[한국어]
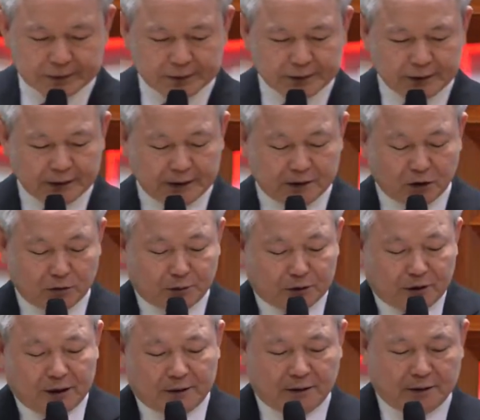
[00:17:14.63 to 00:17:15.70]
2절부터
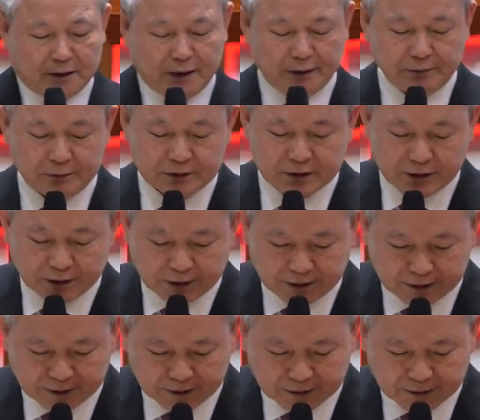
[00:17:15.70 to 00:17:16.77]
읽을까요?
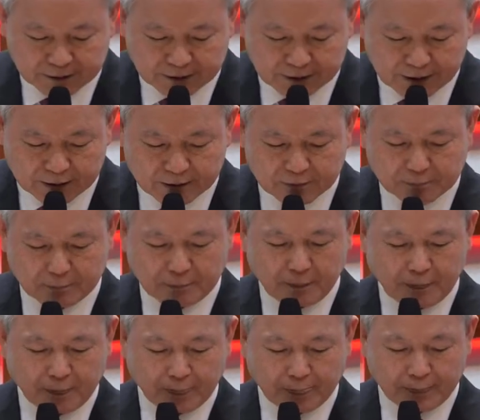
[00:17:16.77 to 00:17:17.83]
시작.
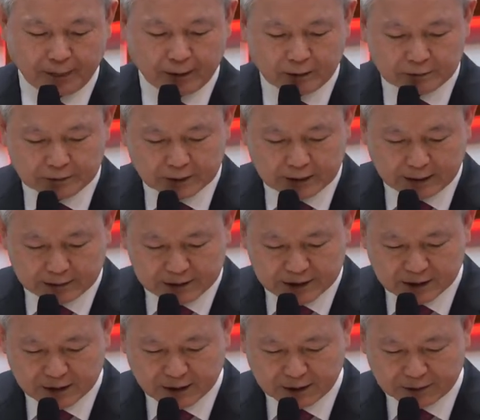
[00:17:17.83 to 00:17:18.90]
같이
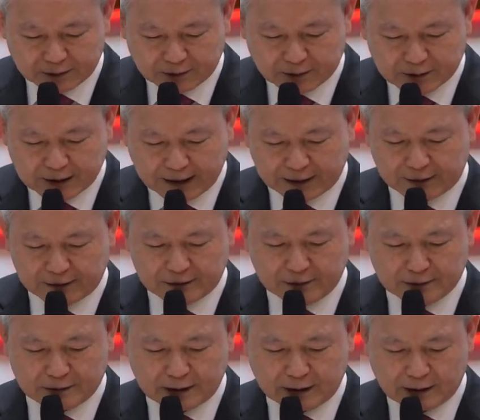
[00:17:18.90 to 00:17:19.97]
하여
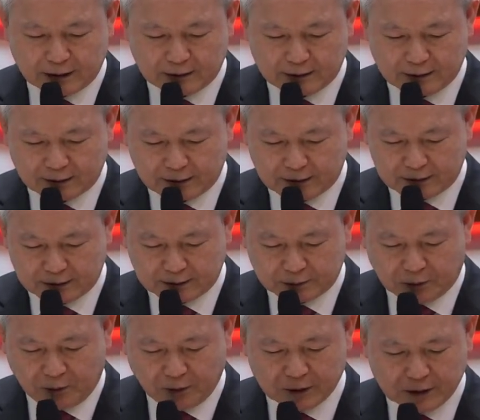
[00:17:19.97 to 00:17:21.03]
같은 사랑을
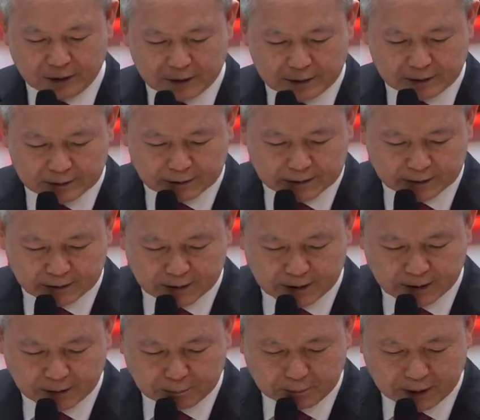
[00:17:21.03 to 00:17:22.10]
가지고 뜻을
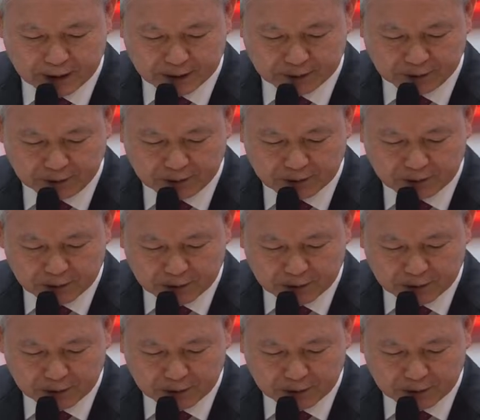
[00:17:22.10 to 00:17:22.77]
하여